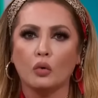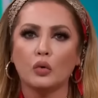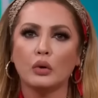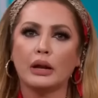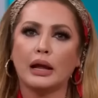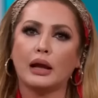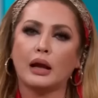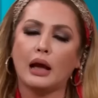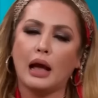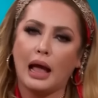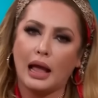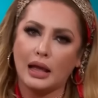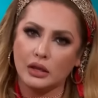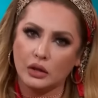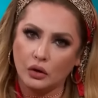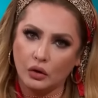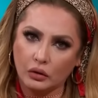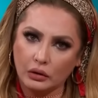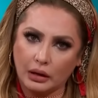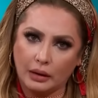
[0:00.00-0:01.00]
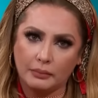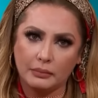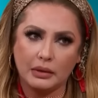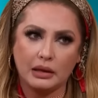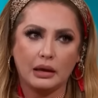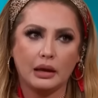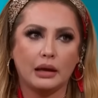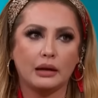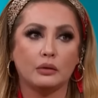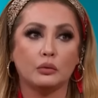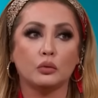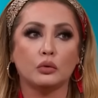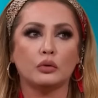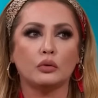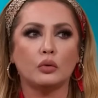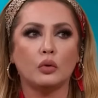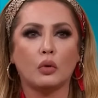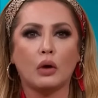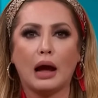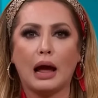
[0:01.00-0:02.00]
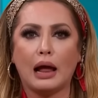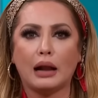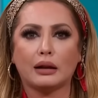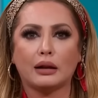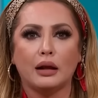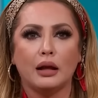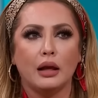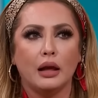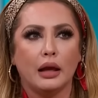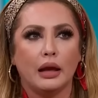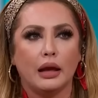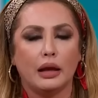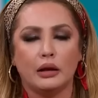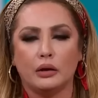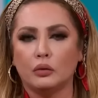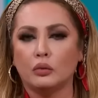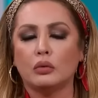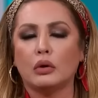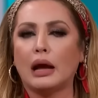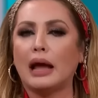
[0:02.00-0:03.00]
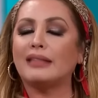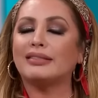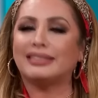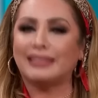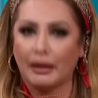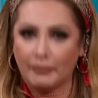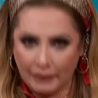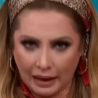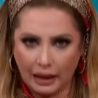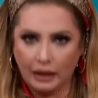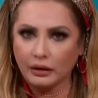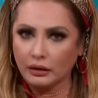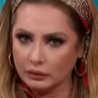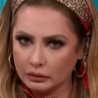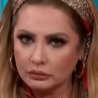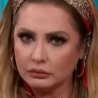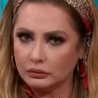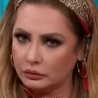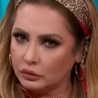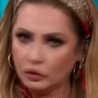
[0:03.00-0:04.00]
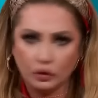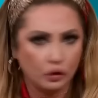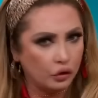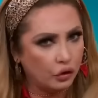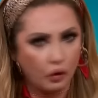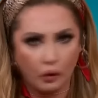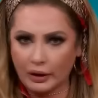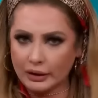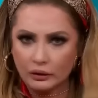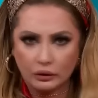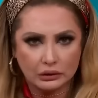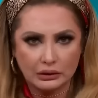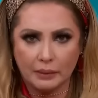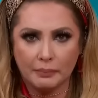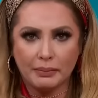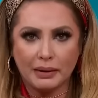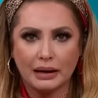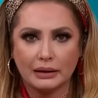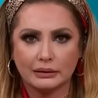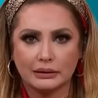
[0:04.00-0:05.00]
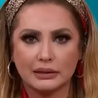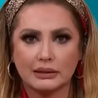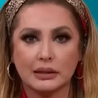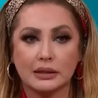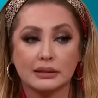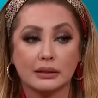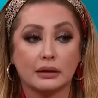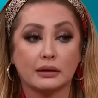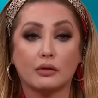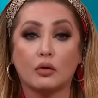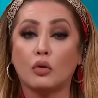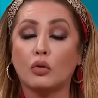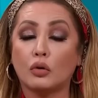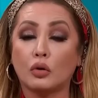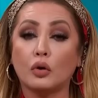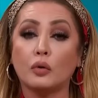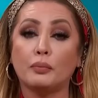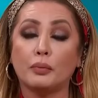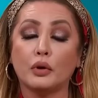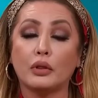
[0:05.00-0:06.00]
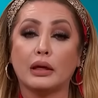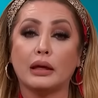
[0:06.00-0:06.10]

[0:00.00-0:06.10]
un engaño que a mí en un lugar en un cantabar no en otra parte se acercó un grupo